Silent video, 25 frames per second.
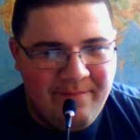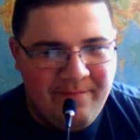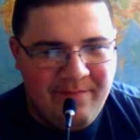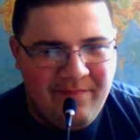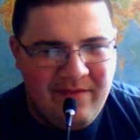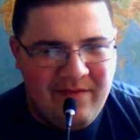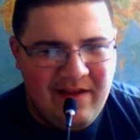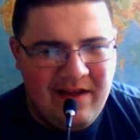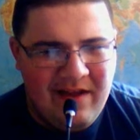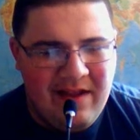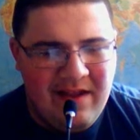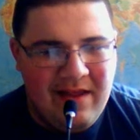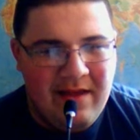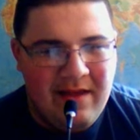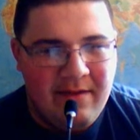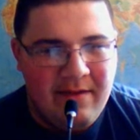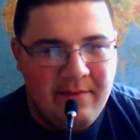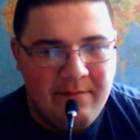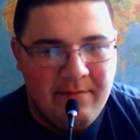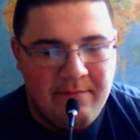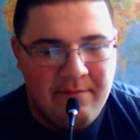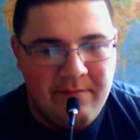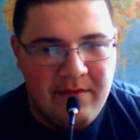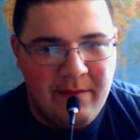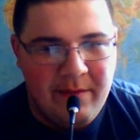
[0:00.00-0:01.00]
ale
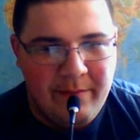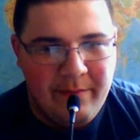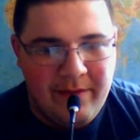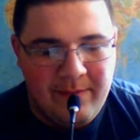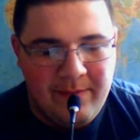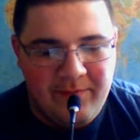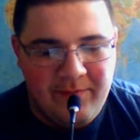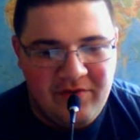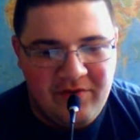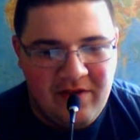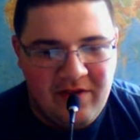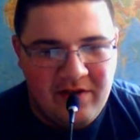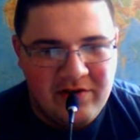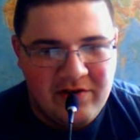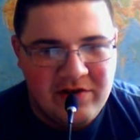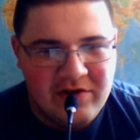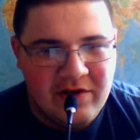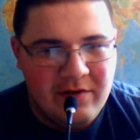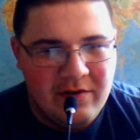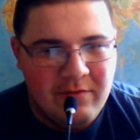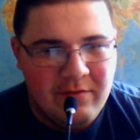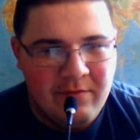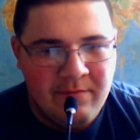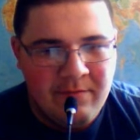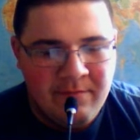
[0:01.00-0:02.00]
nie będę jej
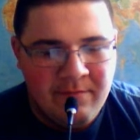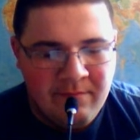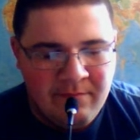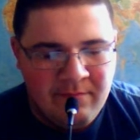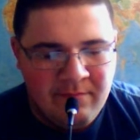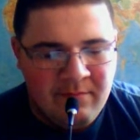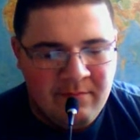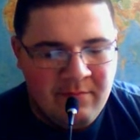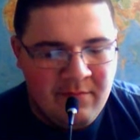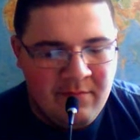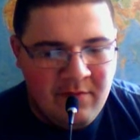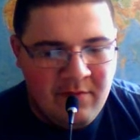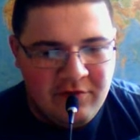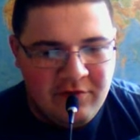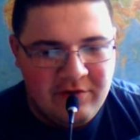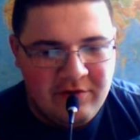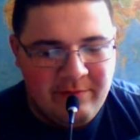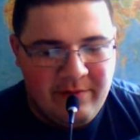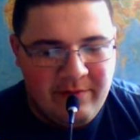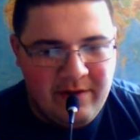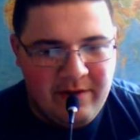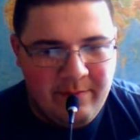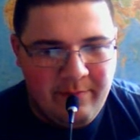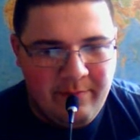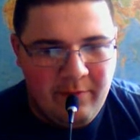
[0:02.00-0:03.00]
przytaczał,
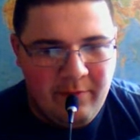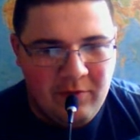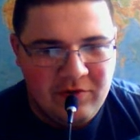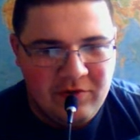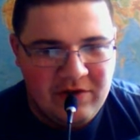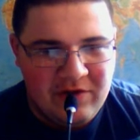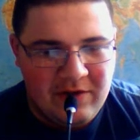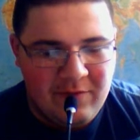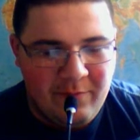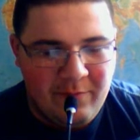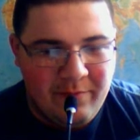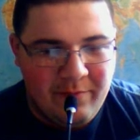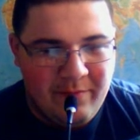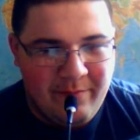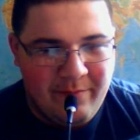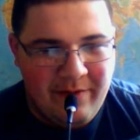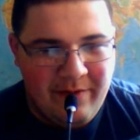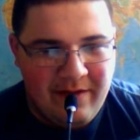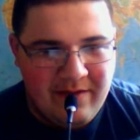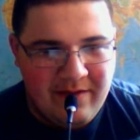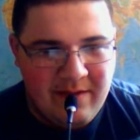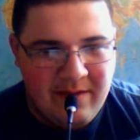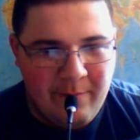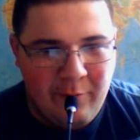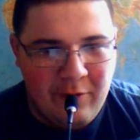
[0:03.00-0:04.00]
żeby nie było, że ja to próbuję
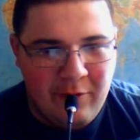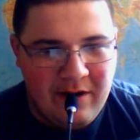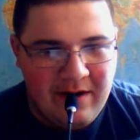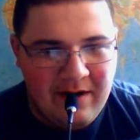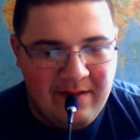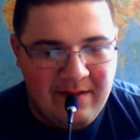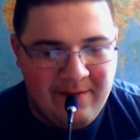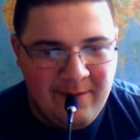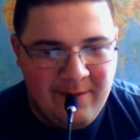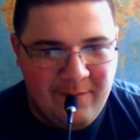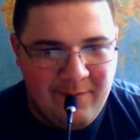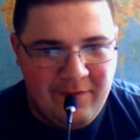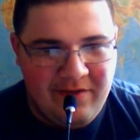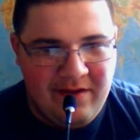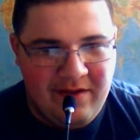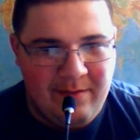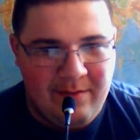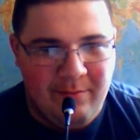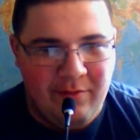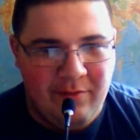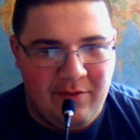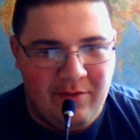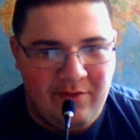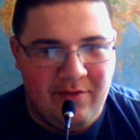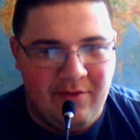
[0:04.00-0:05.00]
demoralizować
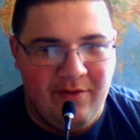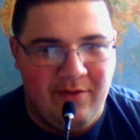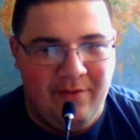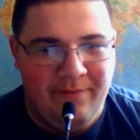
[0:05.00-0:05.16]
albo co.